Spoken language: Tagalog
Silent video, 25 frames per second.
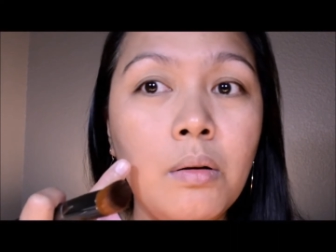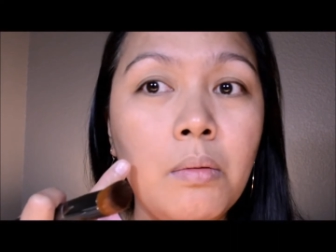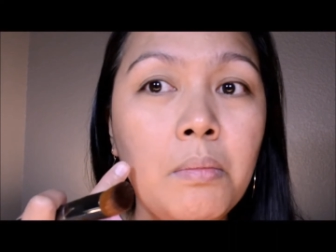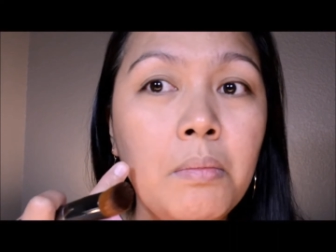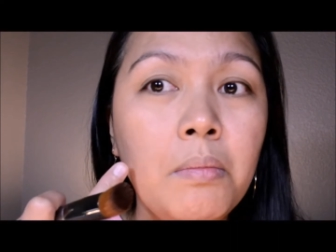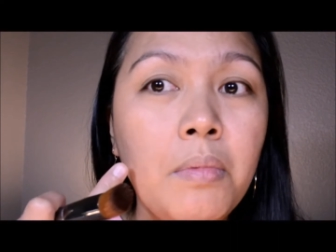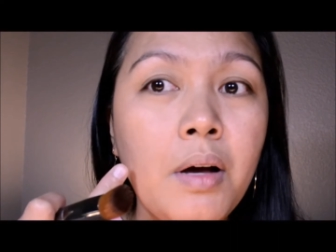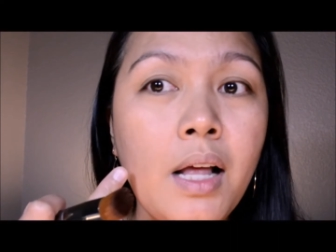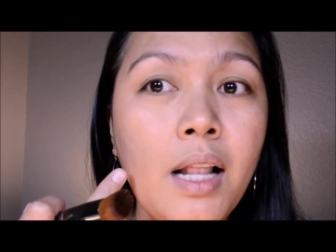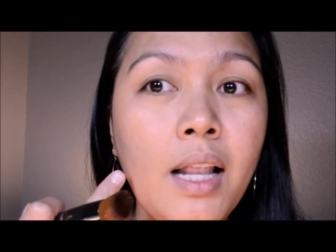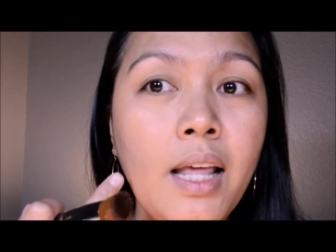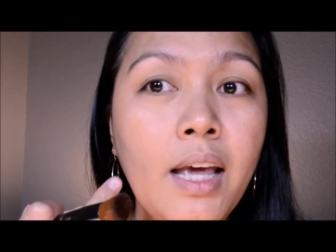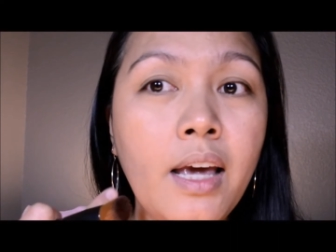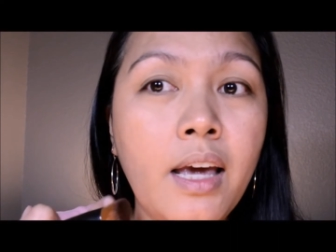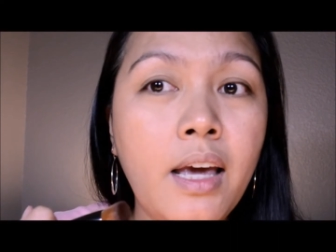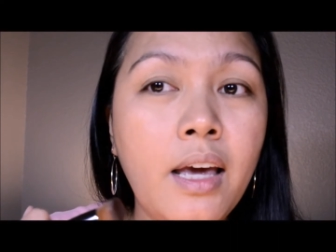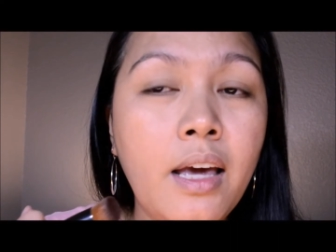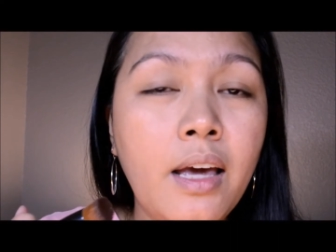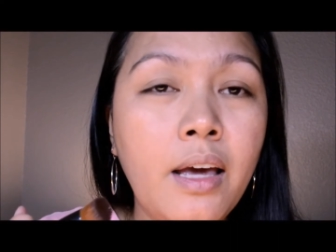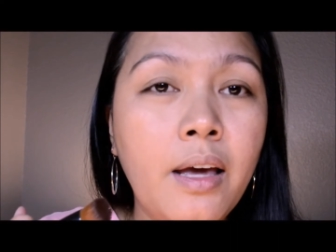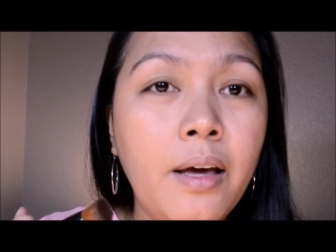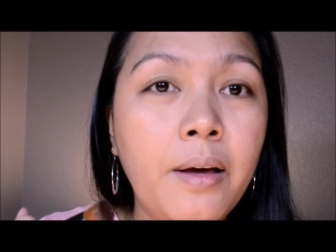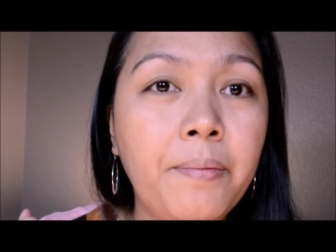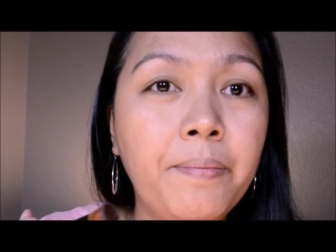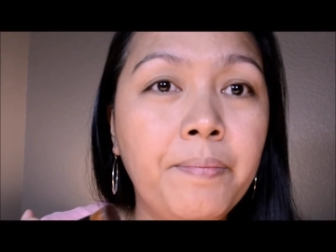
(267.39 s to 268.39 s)

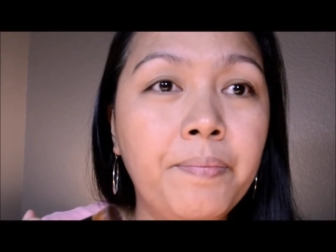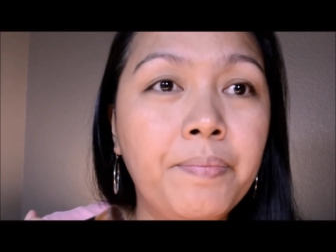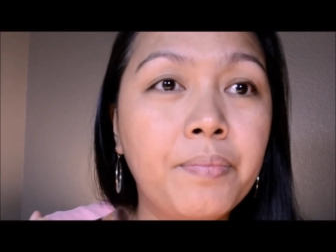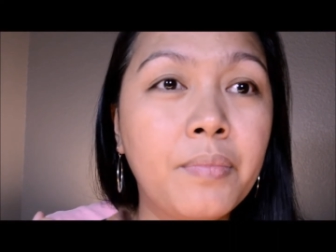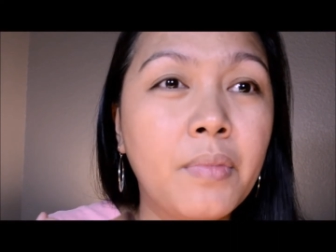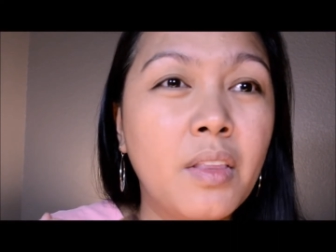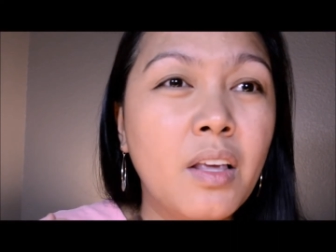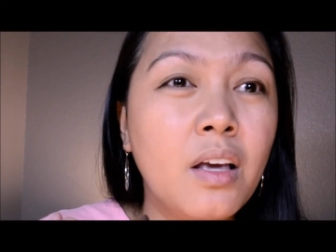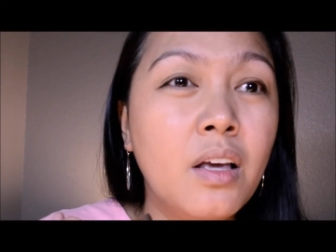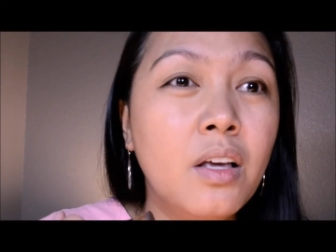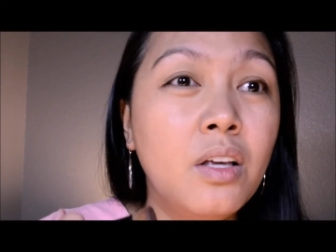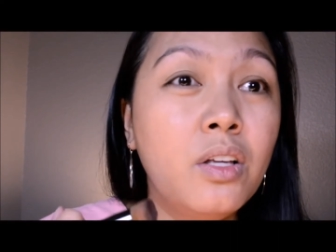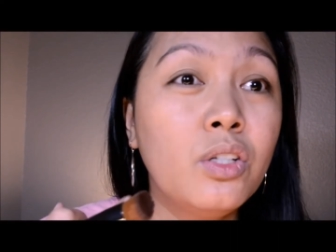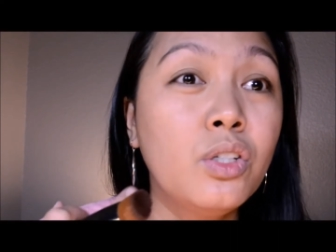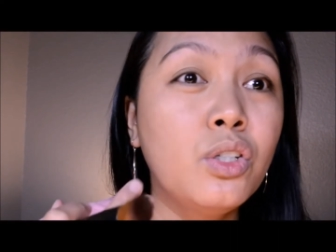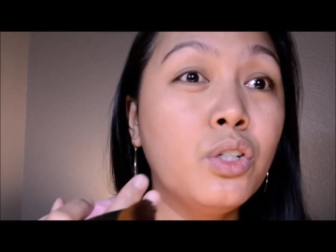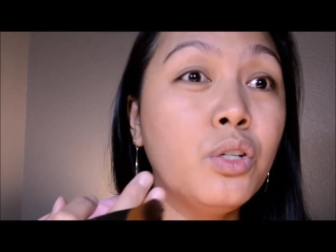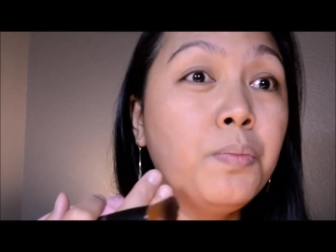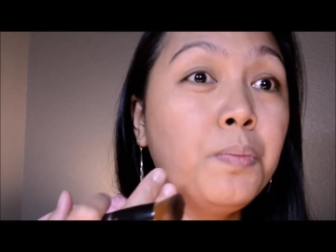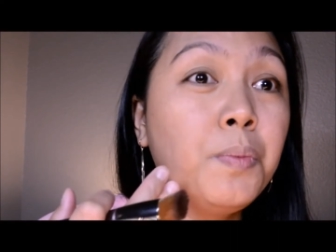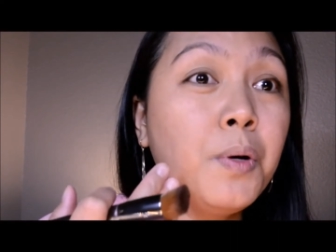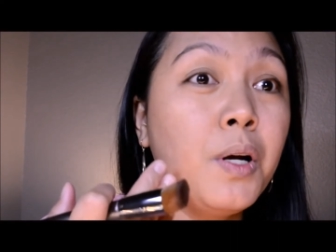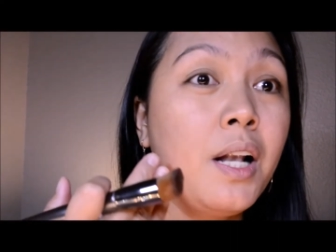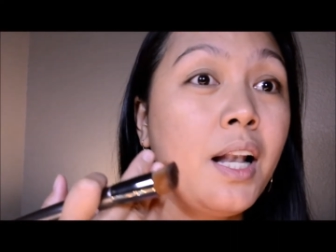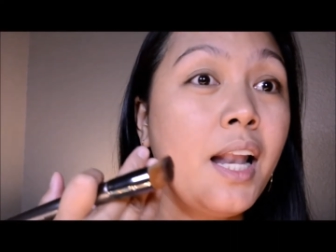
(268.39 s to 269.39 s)
Bale,
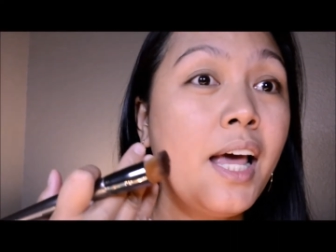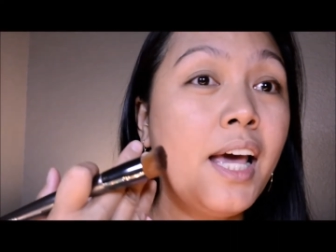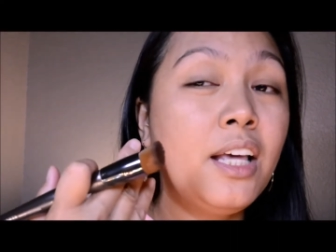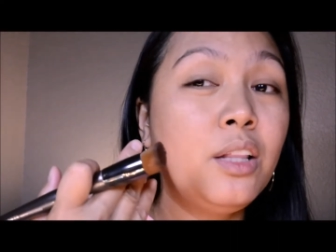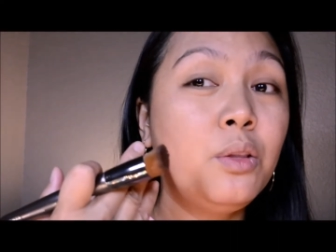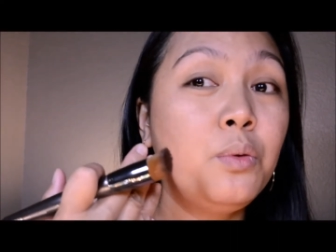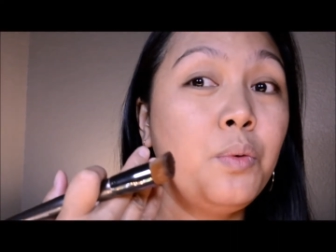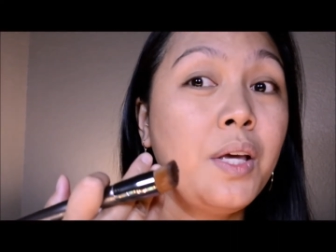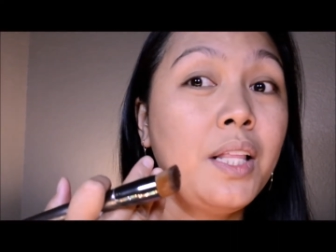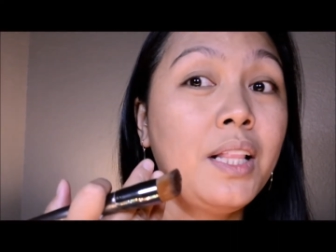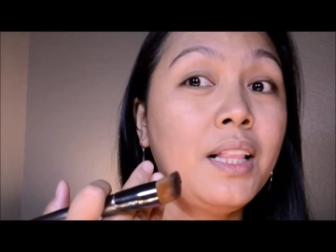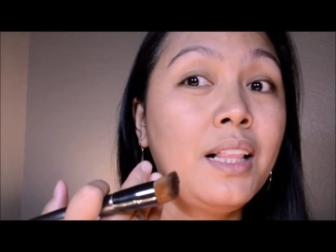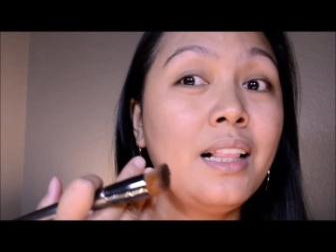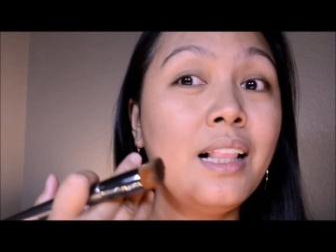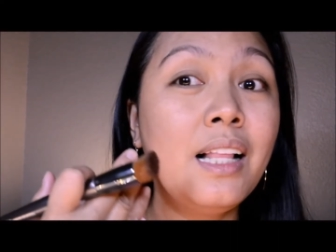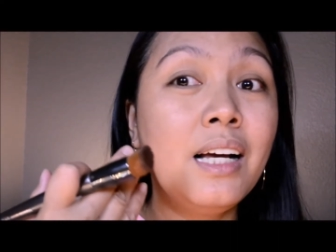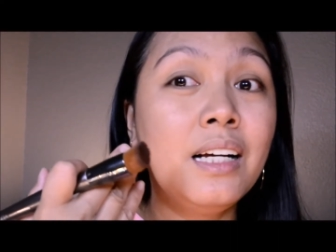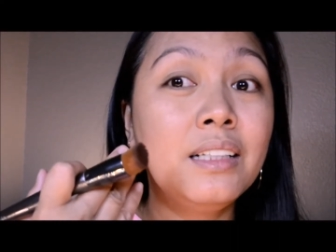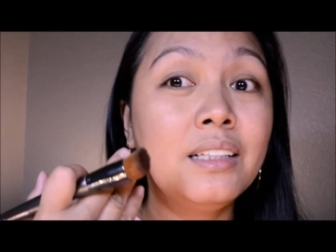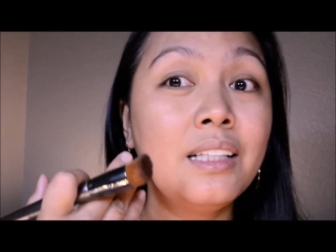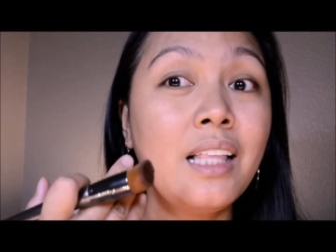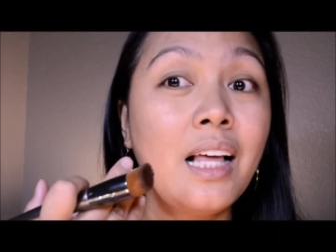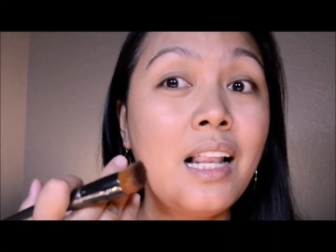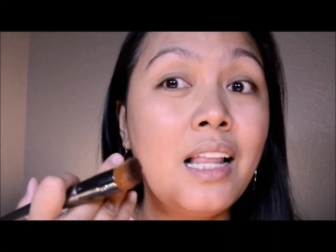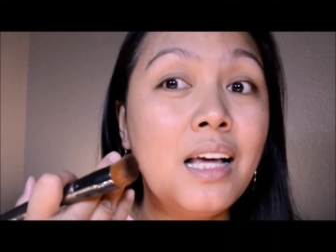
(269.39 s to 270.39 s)
super lightweight
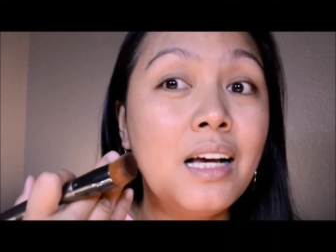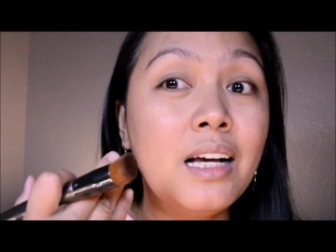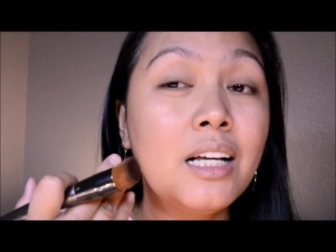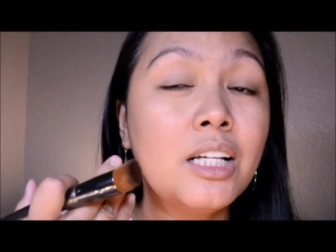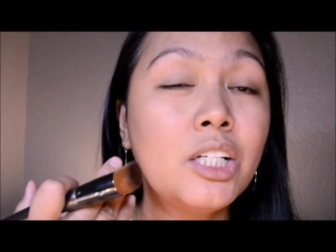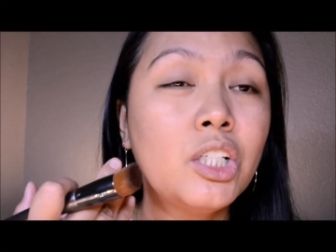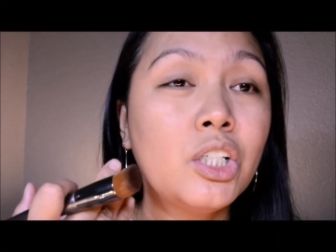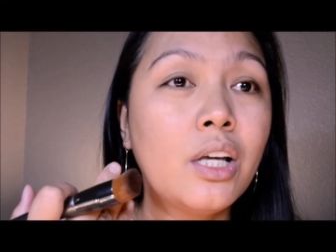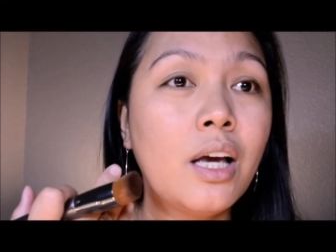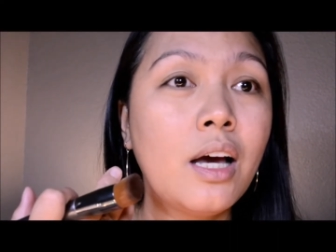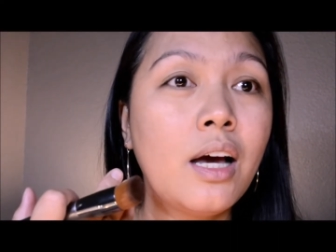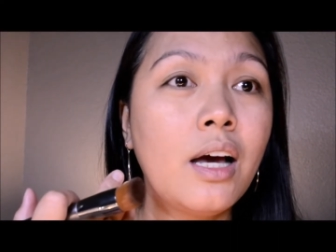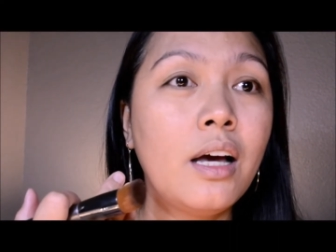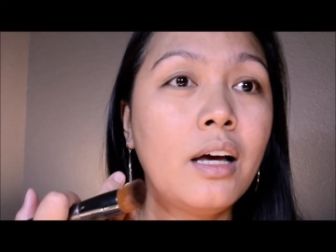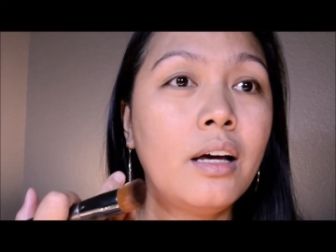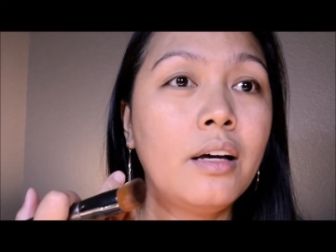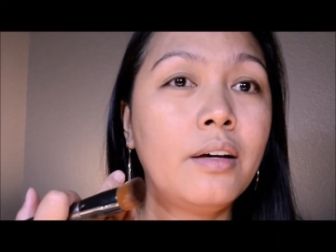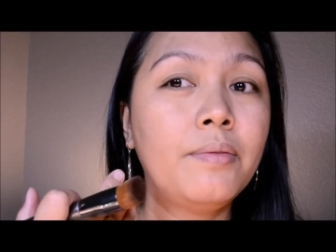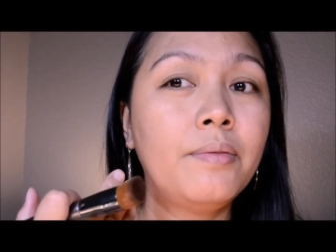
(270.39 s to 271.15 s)
lang talaga siya.